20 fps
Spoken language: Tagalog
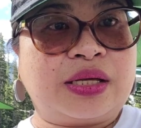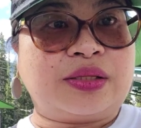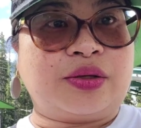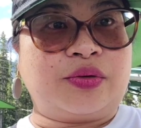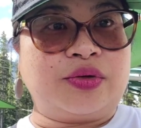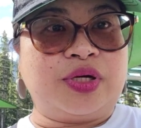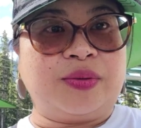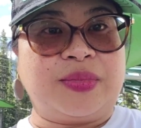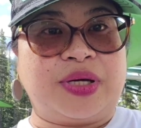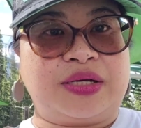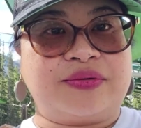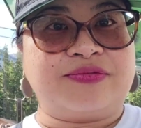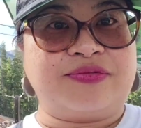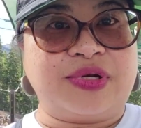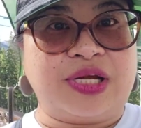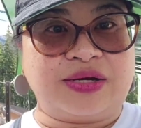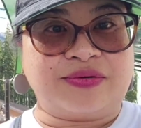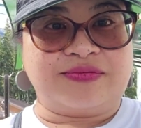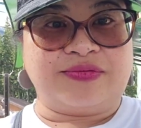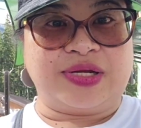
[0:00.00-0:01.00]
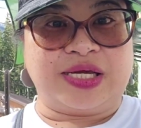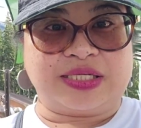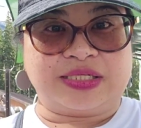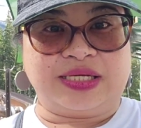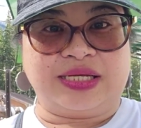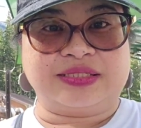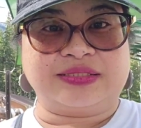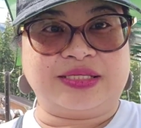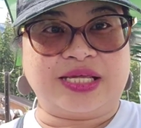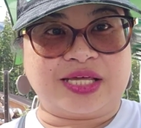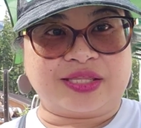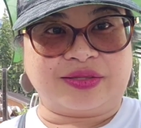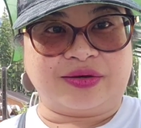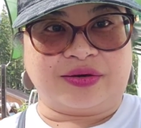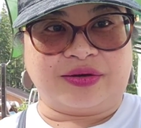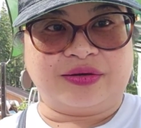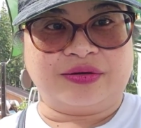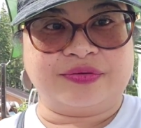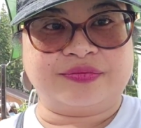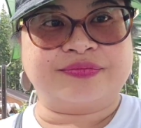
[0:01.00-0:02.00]
At ako naman, vlog-vlog lang dito.
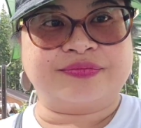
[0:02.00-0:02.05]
